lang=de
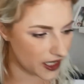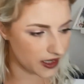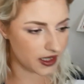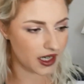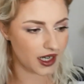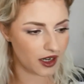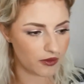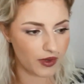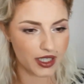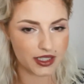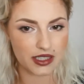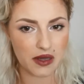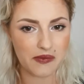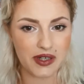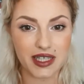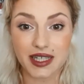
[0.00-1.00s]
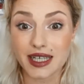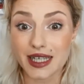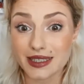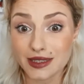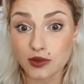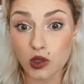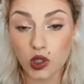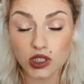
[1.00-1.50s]
den anderen war ich einfach nicht
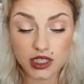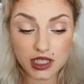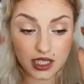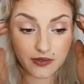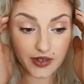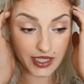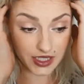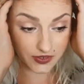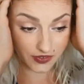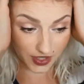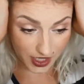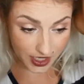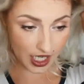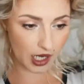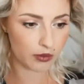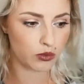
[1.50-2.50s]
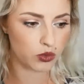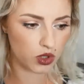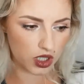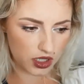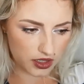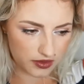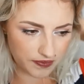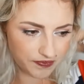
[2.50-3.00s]
ganz so konsequent wie in
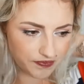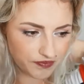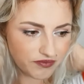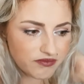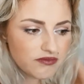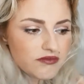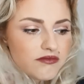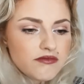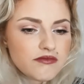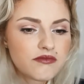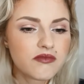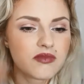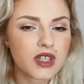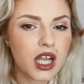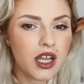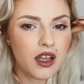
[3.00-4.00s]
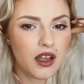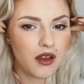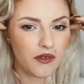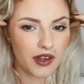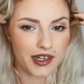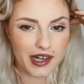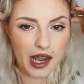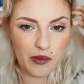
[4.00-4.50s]
Hamburg.
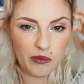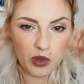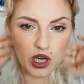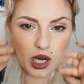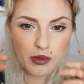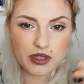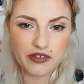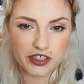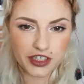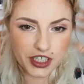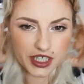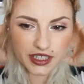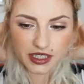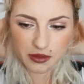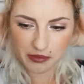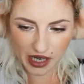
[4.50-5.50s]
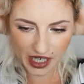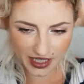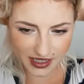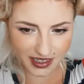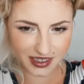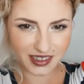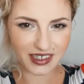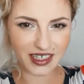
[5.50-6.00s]
Weil in Hamburg habe ich wahrscheinlich den
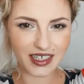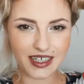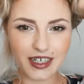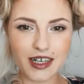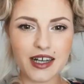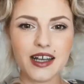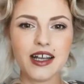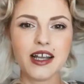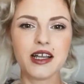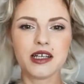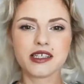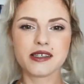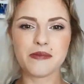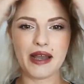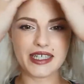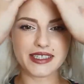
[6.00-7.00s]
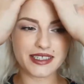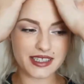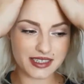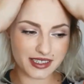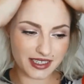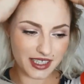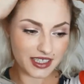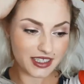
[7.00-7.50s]
meisten, äh, das meiste
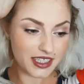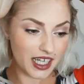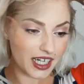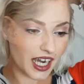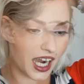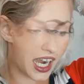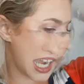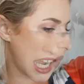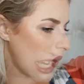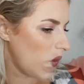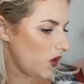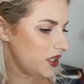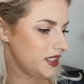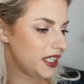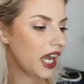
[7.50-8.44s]
Ziel dann erreicht. Und